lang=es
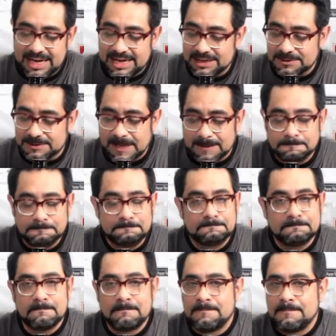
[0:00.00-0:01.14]
Puta, qué rico está.
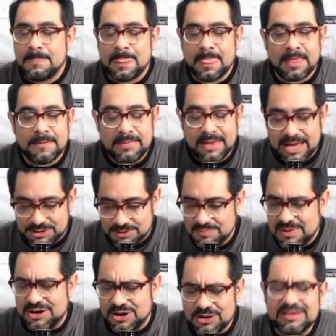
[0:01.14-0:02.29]

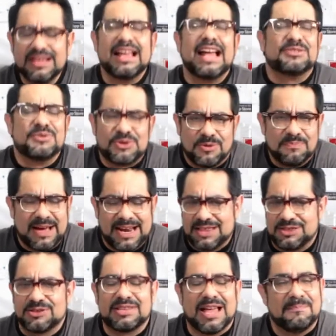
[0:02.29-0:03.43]
Es un buen ron, es un ron
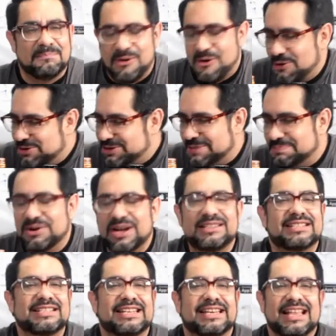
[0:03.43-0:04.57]
barato, tampoco se
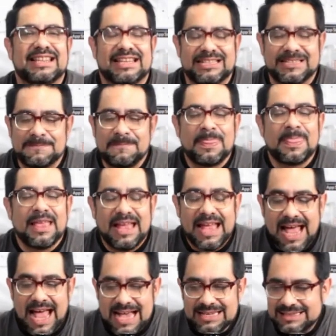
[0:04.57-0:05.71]
pongan
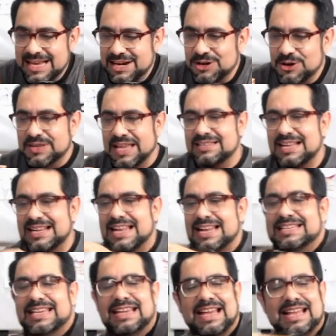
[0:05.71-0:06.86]
exigentes. Este ron es
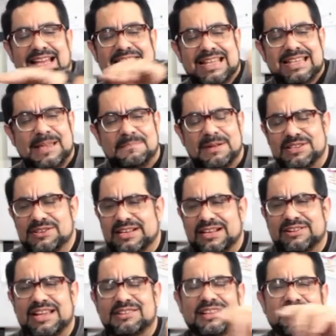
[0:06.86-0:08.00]
el que le sigue. Y en
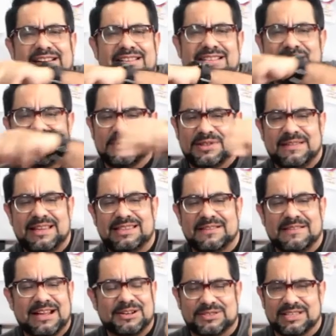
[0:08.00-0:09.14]
precio creo que hay una diferencia como de
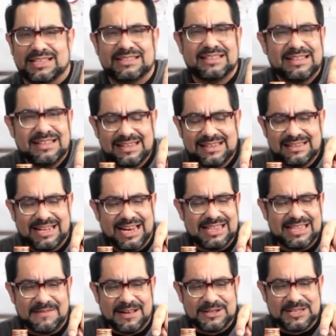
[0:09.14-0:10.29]
20 varos, ¿eh?
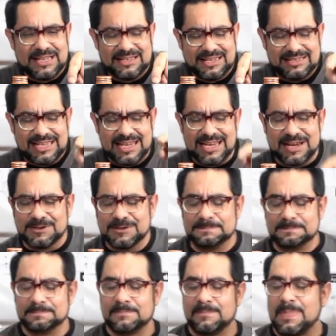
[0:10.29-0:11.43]
30 varos entre este
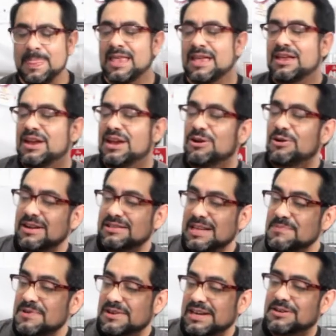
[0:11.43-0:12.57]
añejo. Lo
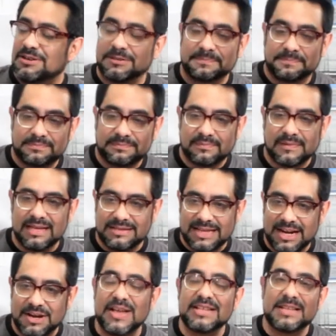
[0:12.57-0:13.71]
cual está muy rico.
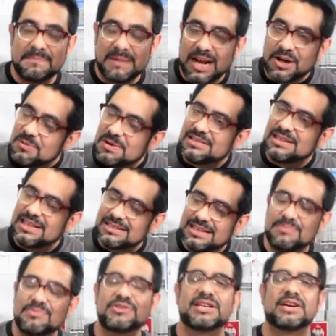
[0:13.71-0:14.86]
En serio, este para Cubas
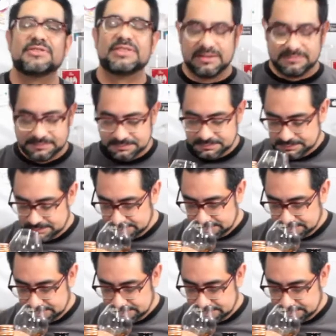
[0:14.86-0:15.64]
les da mucha onda.